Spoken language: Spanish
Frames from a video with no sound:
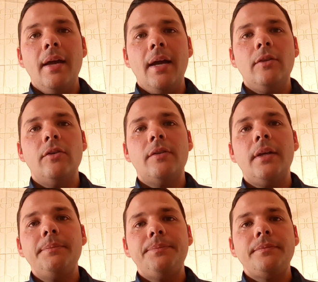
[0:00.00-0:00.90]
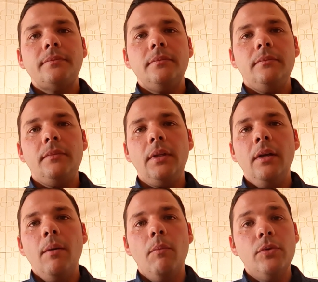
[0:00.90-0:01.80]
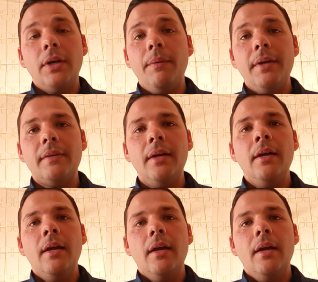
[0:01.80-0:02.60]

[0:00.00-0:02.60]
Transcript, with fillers: Entonces, muchas veces